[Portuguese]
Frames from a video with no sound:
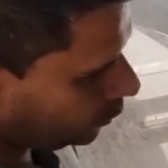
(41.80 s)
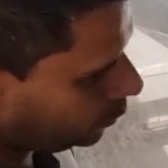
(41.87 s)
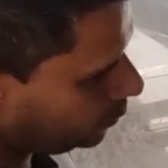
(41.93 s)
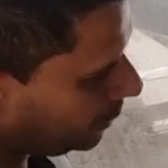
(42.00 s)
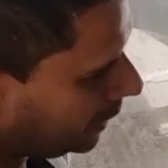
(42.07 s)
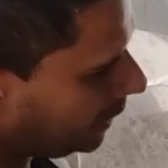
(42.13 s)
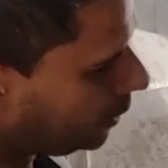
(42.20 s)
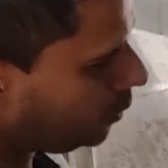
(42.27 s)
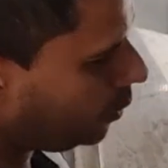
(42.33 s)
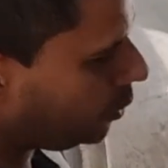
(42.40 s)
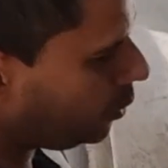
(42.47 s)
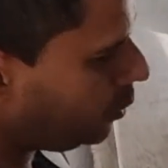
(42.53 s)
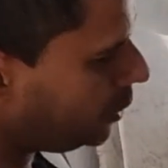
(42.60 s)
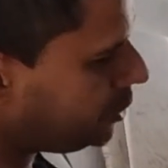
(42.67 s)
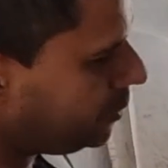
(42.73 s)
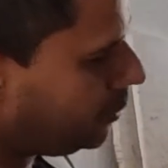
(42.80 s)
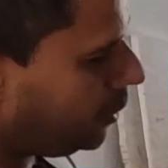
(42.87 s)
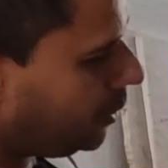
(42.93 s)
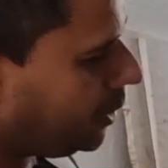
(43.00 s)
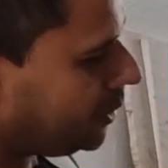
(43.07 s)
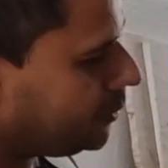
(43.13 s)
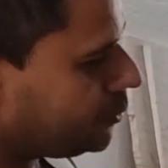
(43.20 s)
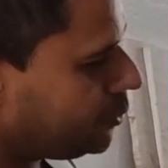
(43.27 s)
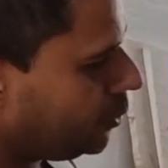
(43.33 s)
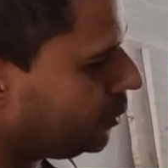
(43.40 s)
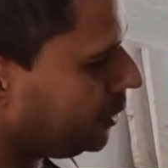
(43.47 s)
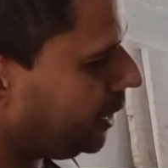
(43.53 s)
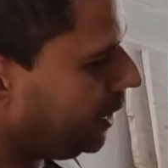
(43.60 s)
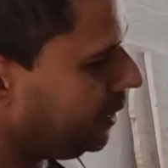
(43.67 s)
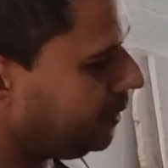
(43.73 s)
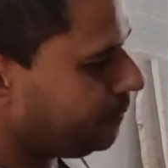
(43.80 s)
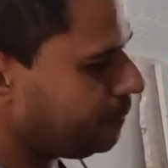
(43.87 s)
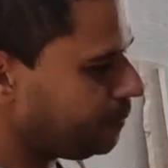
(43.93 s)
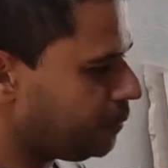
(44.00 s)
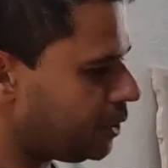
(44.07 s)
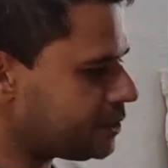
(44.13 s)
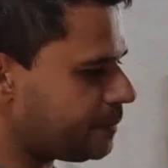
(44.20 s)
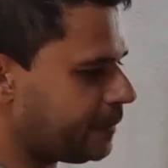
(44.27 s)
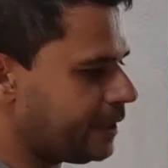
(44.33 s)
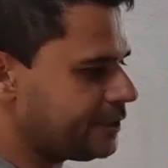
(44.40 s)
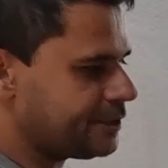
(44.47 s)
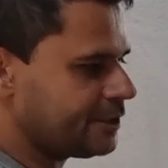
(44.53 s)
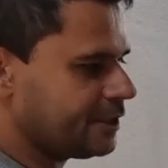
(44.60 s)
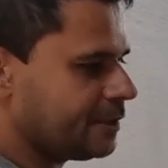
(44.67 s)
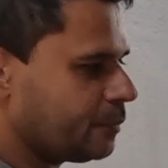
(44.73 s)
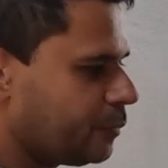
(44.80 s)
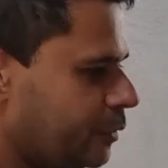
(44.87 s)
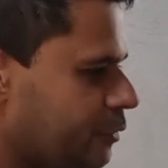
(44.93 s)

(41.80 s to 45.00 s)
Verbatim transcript: uma coroa de moto, soldei, mostra pertinho aqui pro